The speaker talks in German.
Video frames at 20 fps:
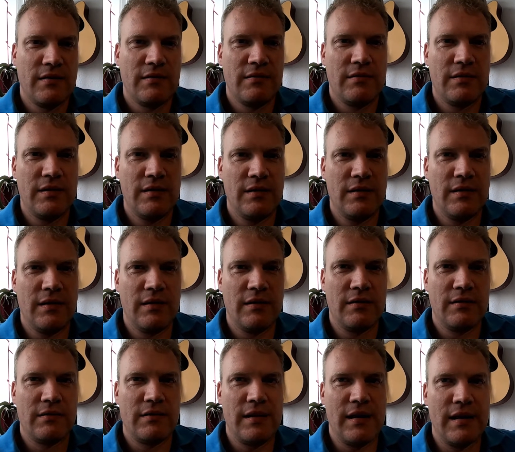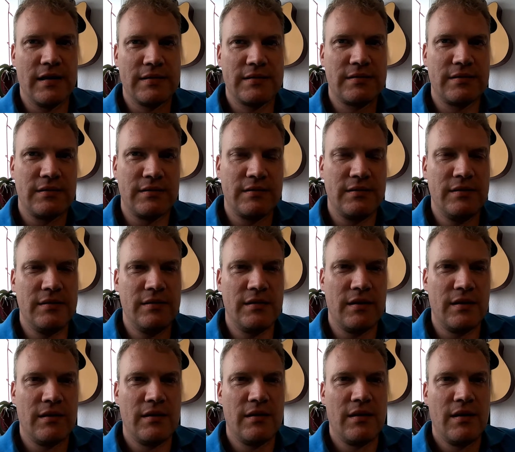die, der erste, die
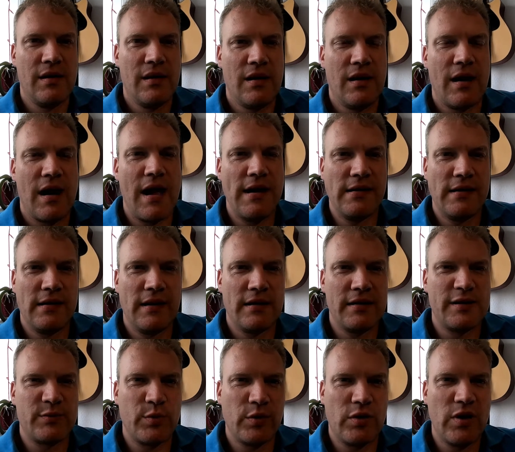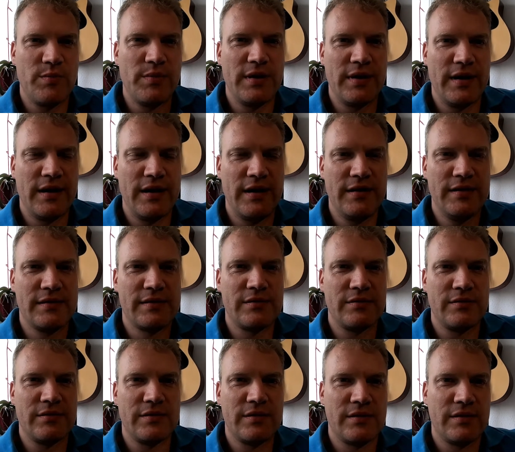eingegangen ist, bekommt die 1
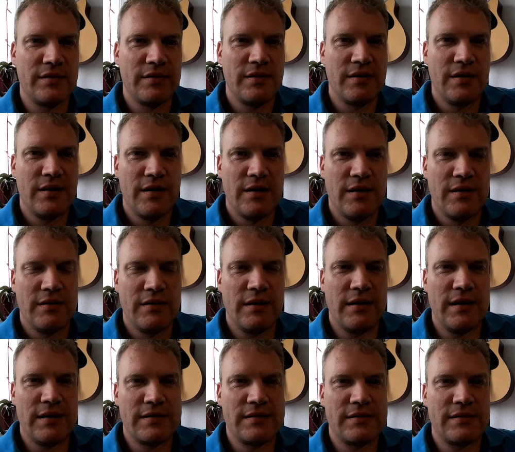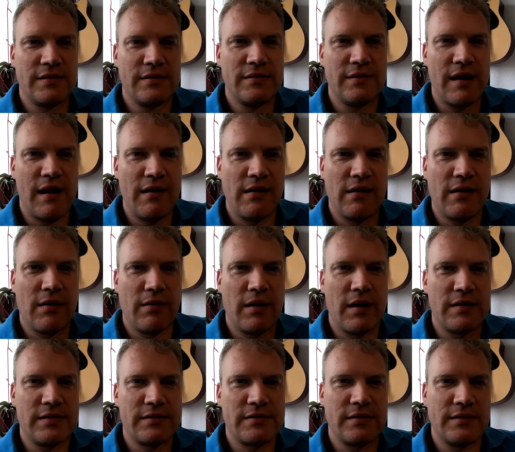und die letzte, die eingegangen
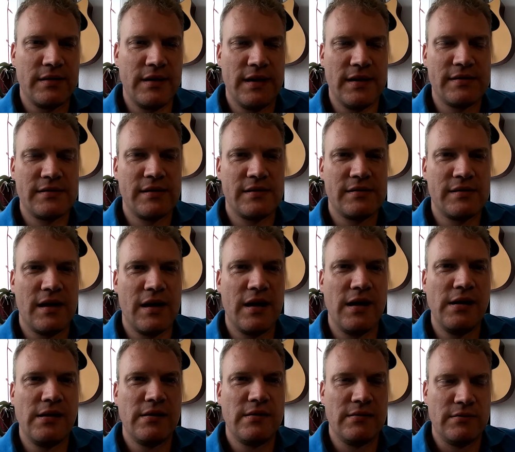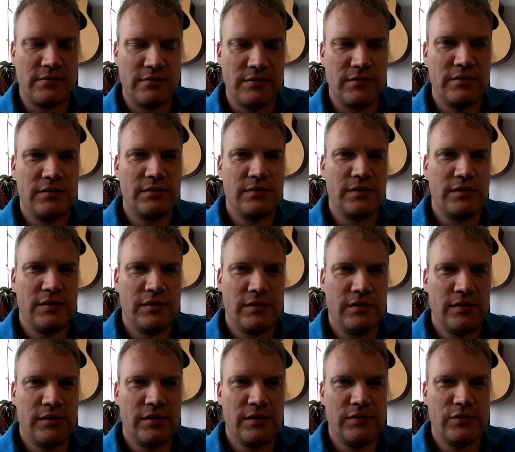hast, die letzte Zahl.
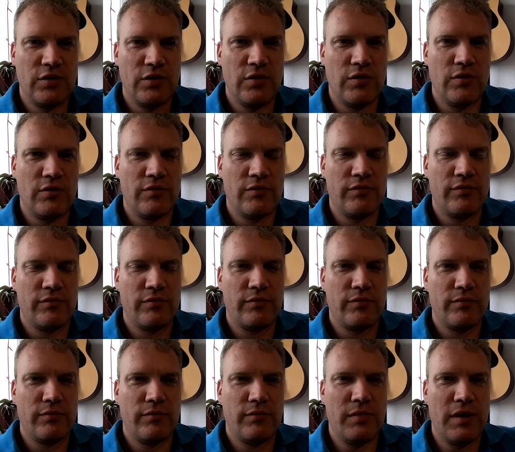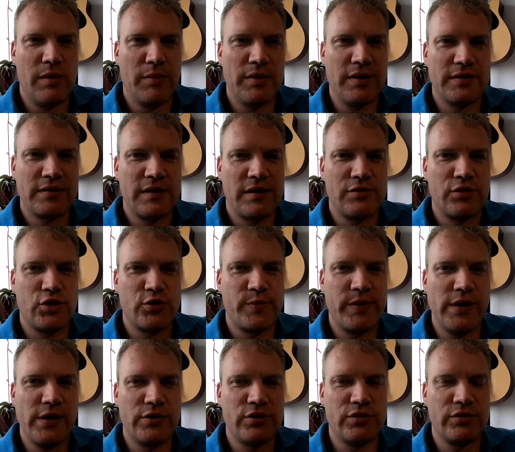Und so machen wir das ganze
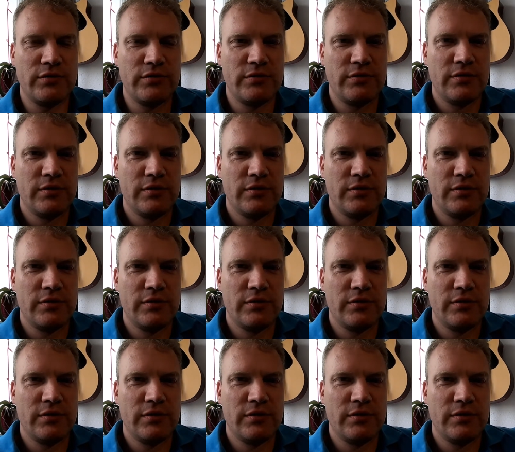Spielchen